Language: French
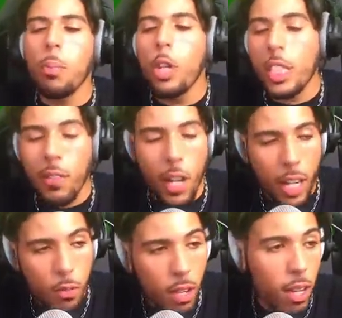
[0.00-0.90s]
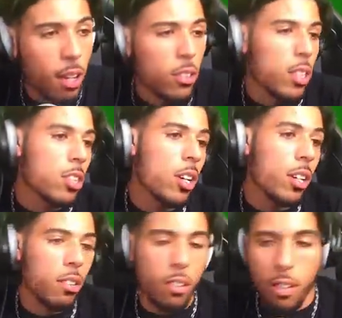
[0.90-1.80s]
Billy, ça va arriver,
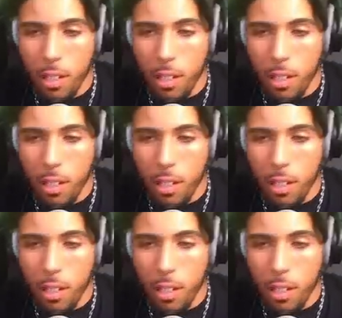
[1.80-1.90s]
t'inquiète.